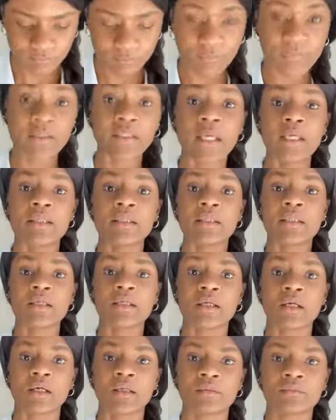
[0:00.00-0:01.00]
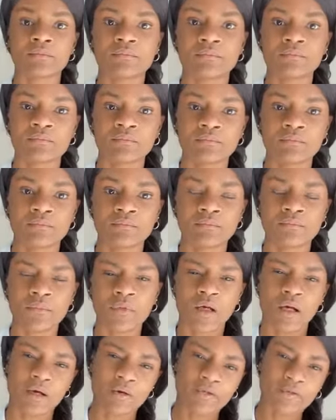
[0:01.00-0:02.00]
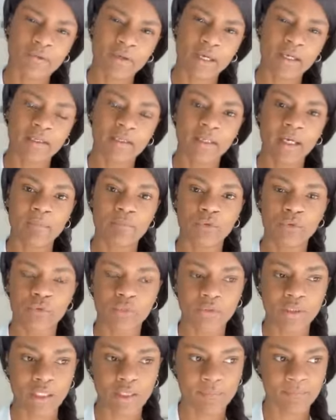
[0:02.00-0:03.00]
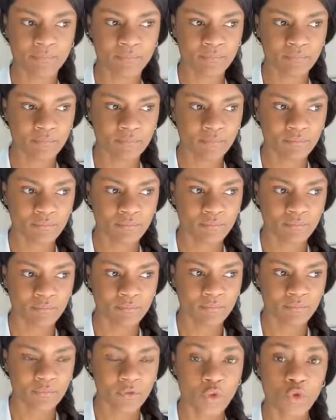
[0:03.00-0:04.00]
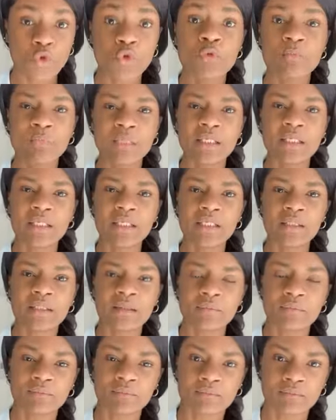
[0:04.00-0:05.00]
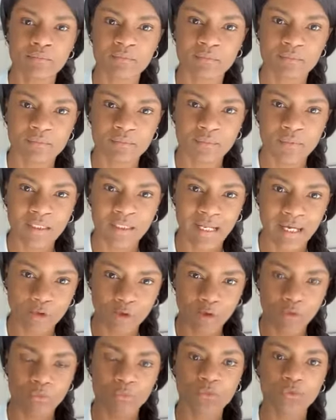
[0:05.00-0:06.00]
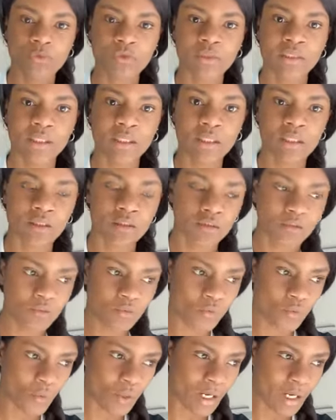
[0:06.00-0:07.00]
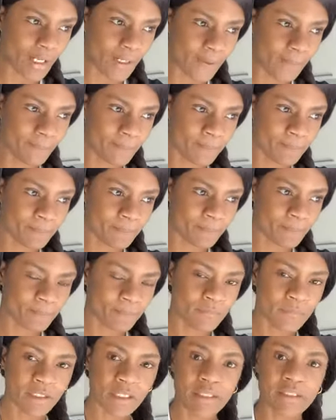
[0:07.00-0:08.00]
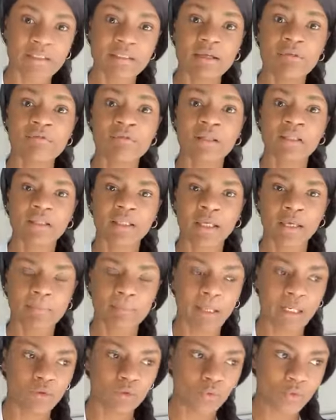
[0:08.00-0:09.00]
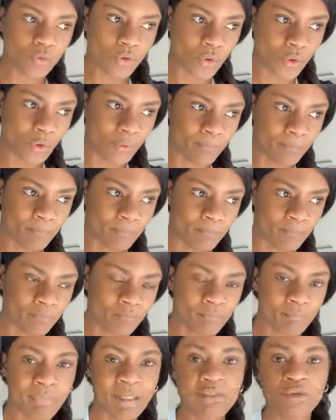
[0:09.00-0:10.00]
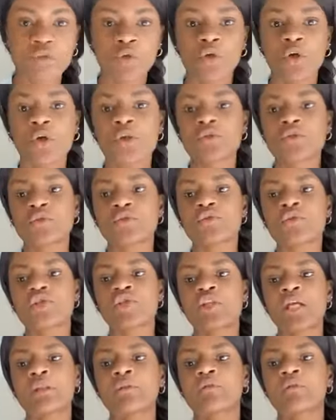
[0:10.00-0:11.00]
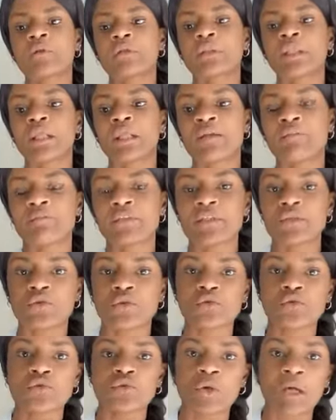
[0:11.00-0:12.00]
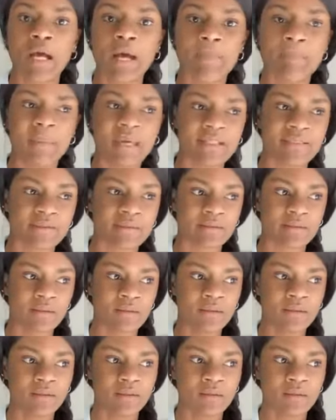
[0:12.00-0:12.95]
dénigre un frère camerounais, humilie la communauté noire. Et ça fait très mal au cœur. Parce que lorsqu'une chaîne de télévision se rabaisse